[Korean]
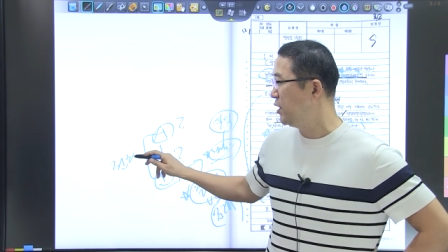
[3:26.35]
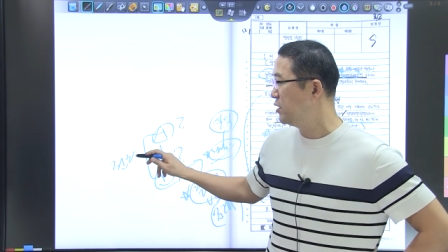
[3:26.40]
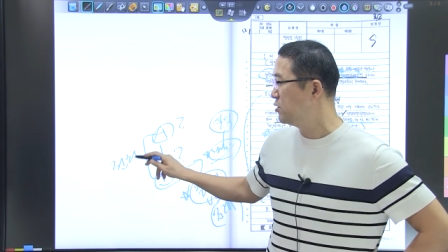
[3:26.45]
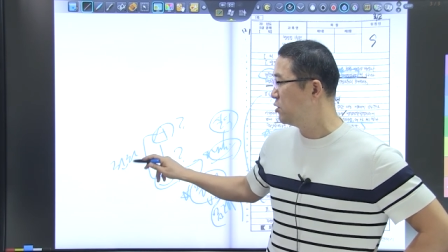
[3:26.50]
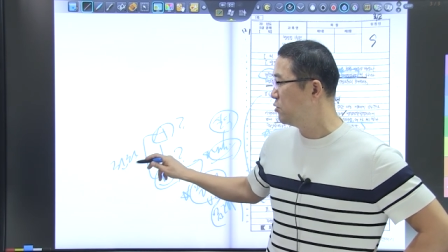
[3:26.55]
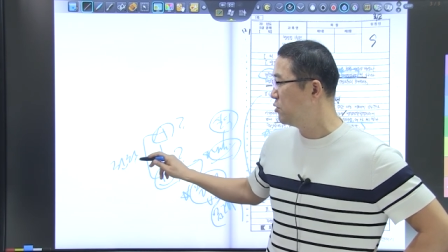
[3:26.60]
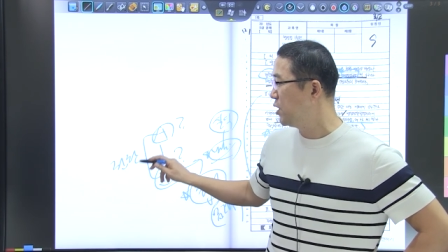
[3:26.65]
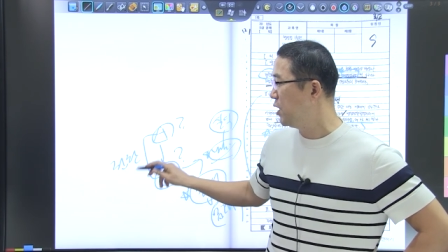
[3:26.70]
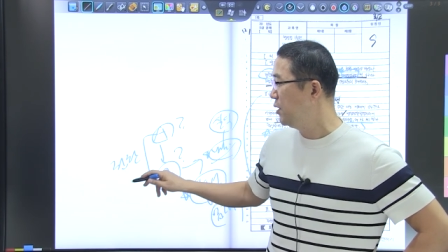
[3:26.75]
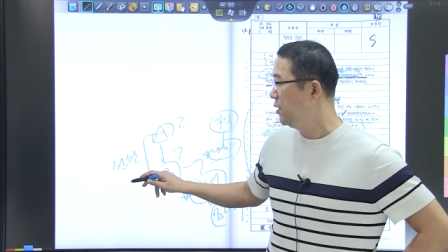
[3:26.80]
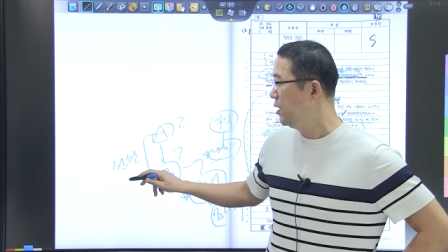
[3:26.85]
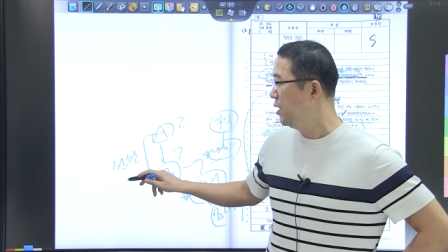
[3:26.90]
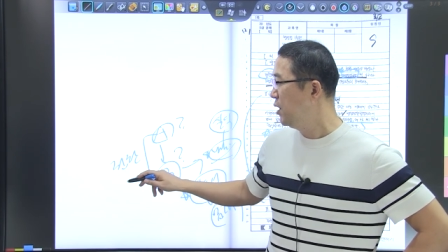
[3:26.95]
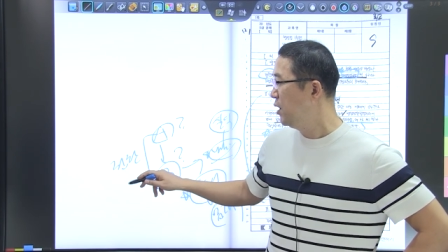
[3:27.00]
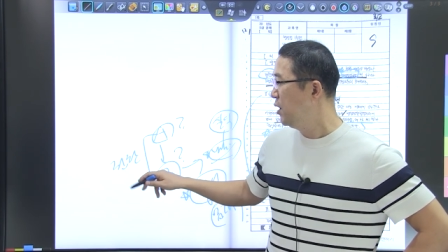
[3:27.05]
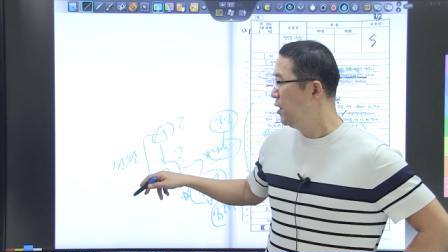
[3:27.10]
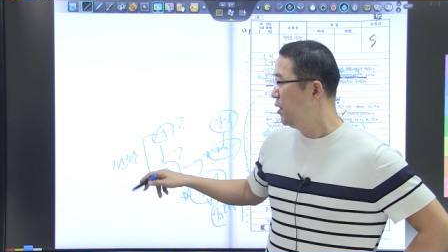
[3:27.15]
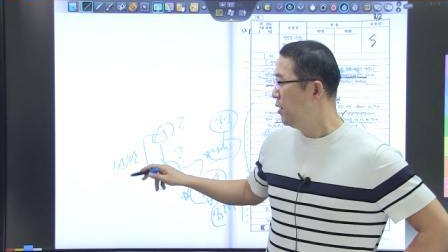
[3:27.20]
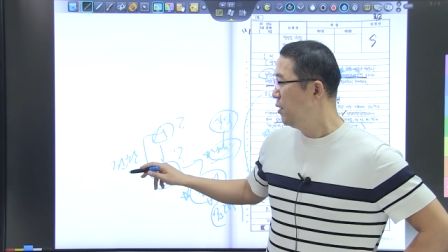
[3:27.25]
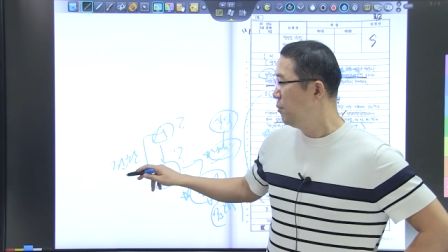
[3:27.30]
행정권한
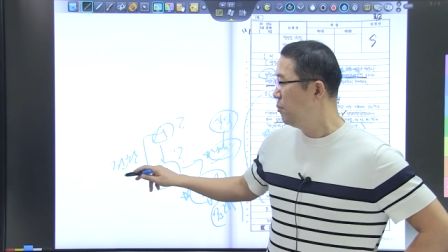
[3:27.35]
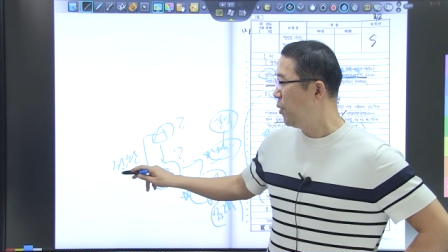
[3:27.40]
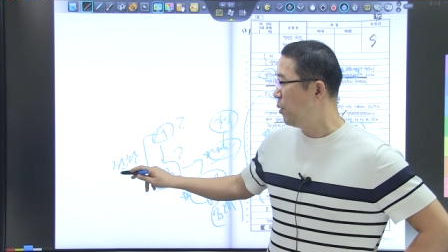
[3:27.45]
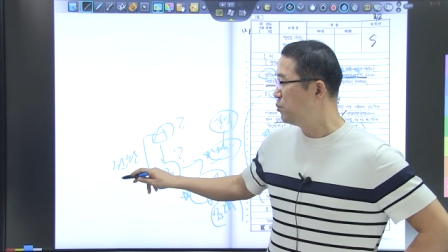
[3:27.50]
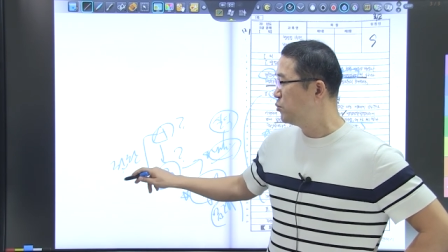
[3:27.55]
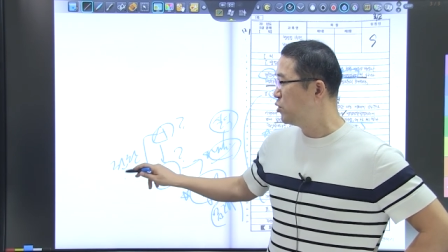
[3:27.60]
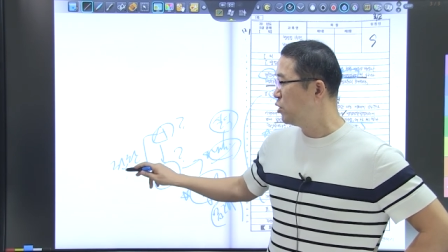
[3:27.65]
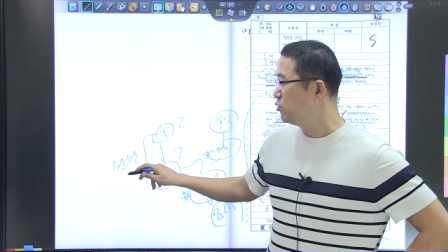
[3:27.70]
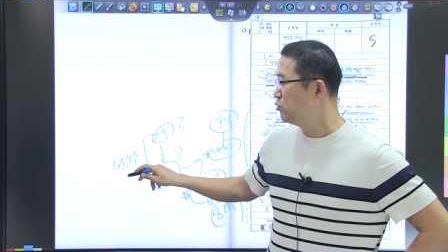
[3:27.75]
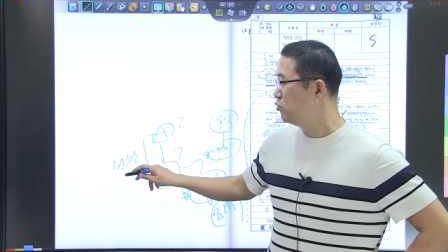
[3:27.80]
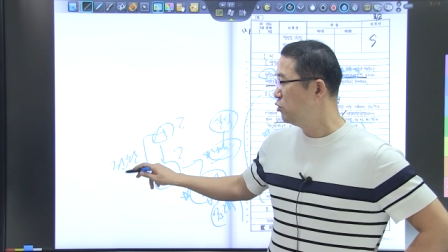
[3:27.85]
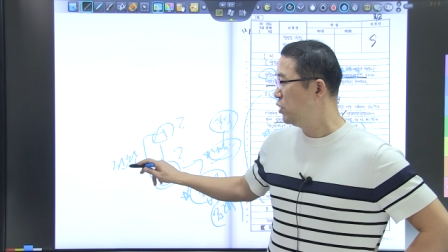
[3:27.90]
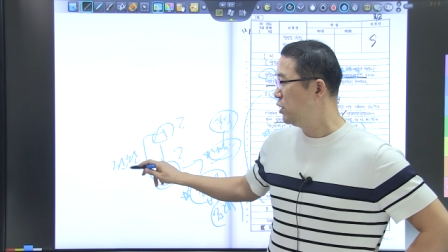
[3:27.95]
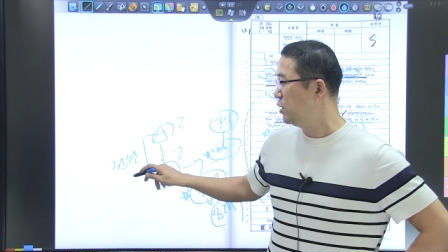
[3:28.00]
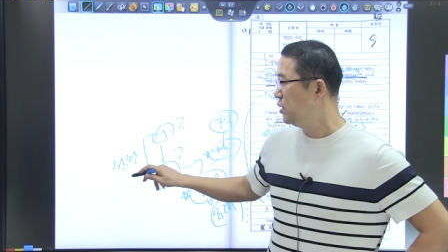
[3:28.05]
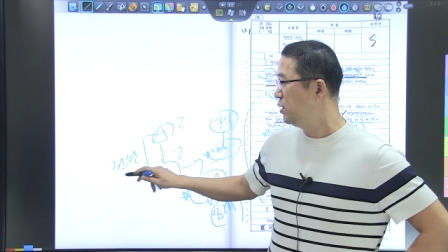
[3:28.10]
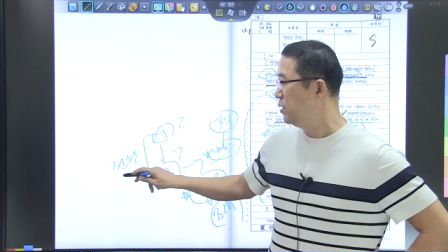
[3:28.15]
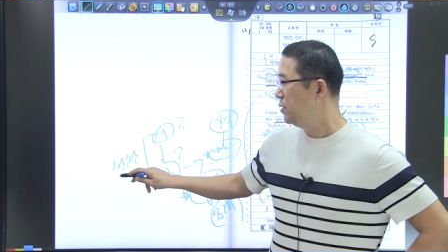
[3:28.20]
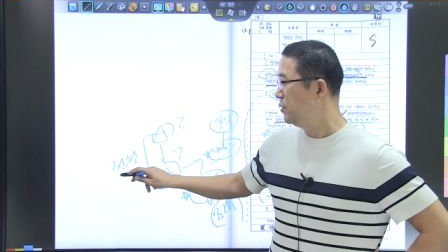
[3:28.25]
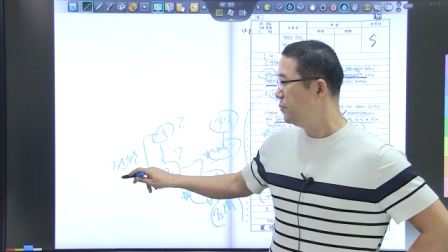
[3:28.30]

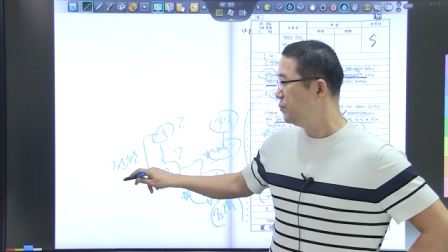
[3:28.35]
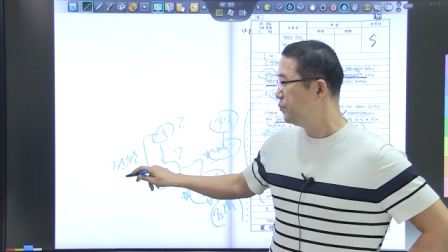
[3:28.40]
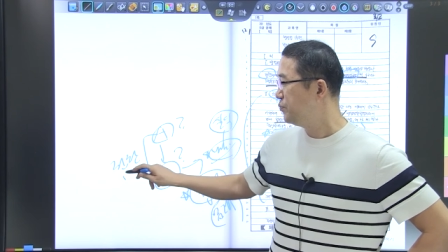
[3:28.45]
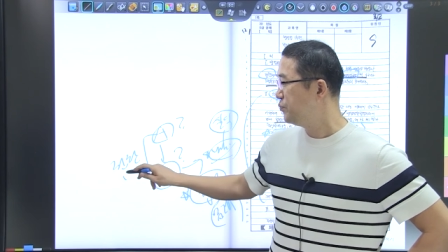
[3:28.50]
법정주의를